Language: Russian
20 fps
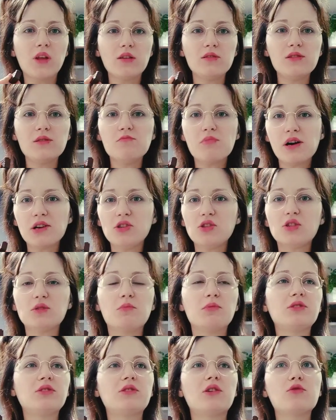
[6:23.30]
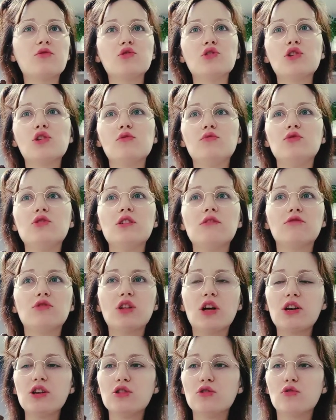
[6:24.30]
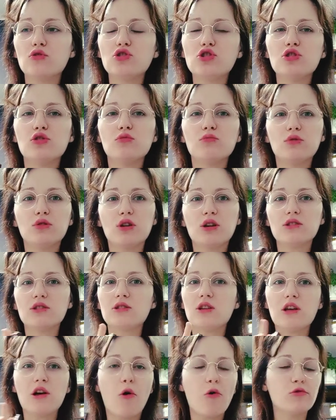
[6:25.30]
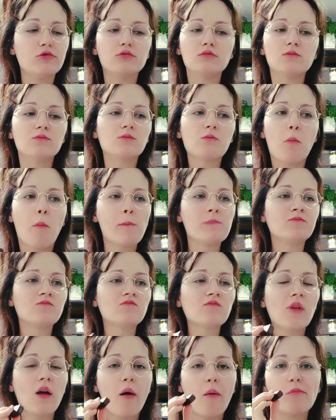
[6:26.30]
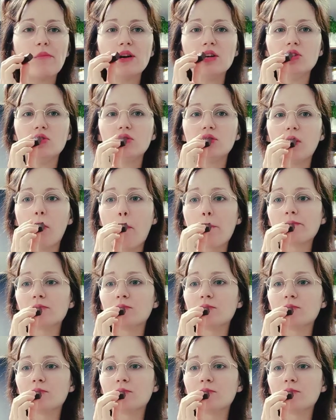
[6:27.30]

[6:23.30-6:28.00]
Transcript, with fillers: И боится посторонних людей. Вот Арина очень любит гостей, а он боится.